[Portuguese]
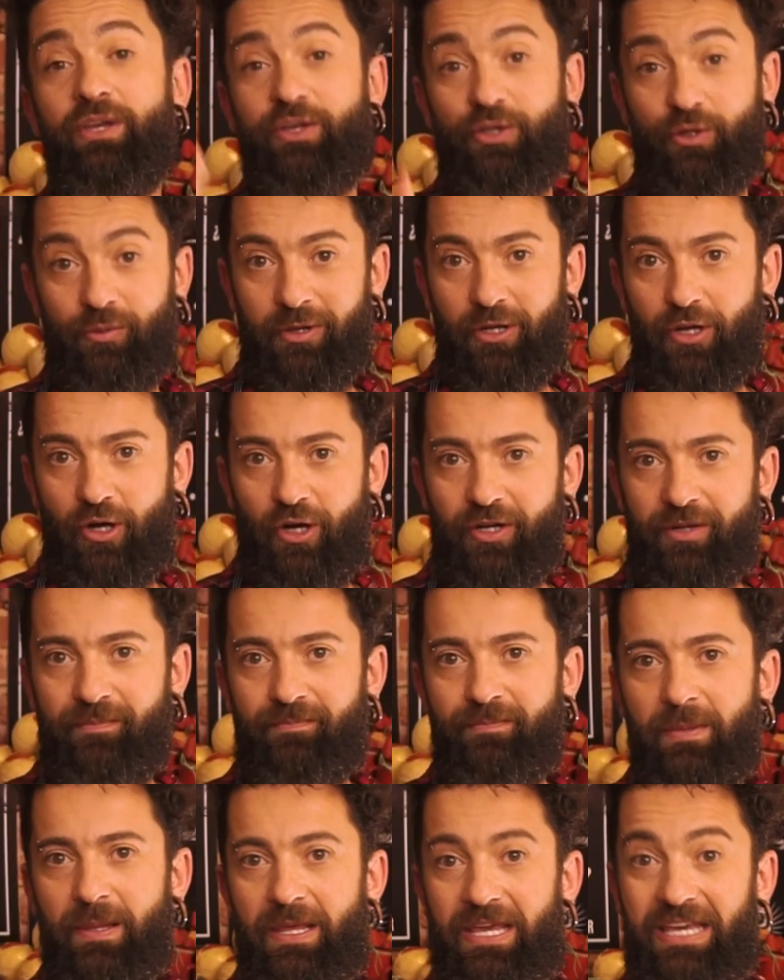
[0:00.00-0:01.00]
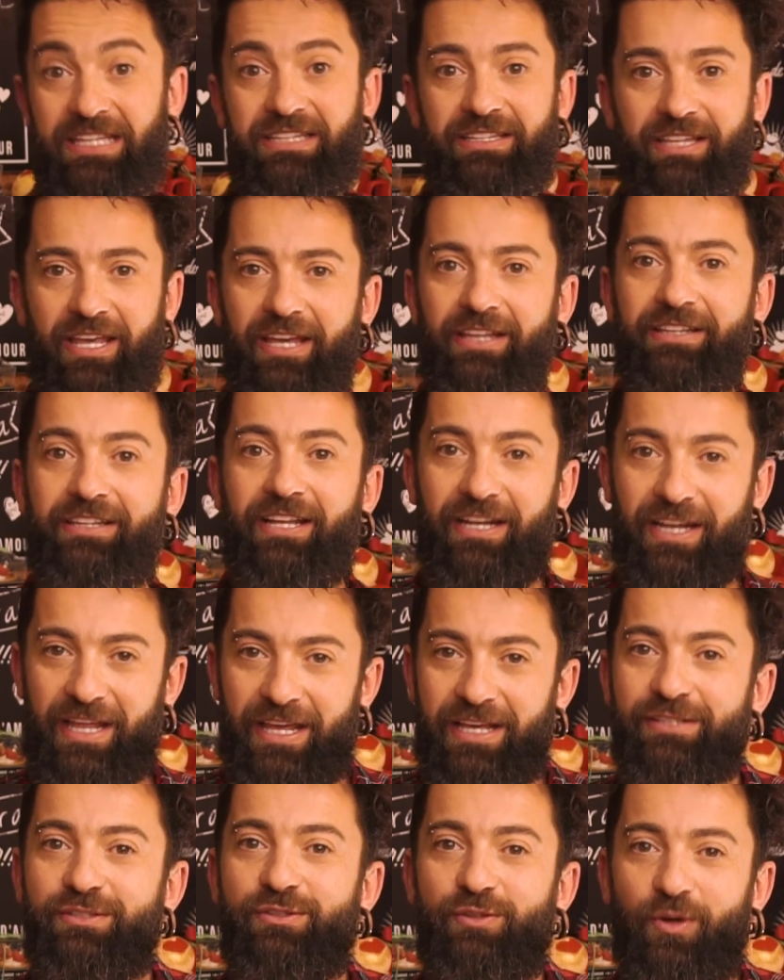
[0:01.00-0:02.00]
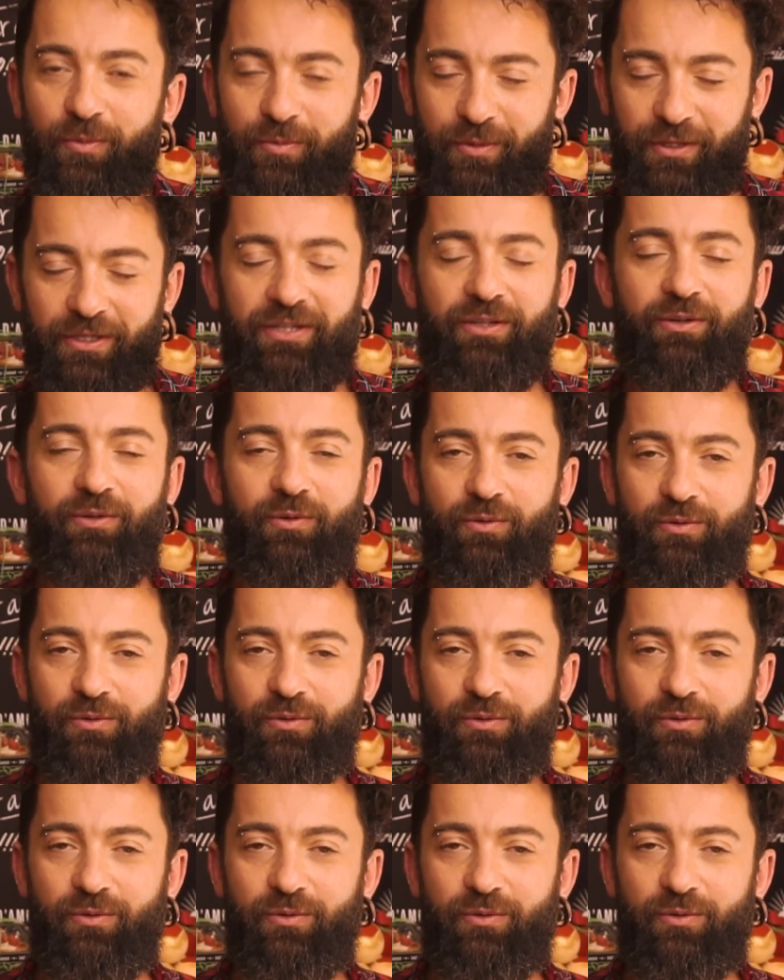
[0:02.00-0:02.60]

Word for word: e o melhor, entenda, leia sobre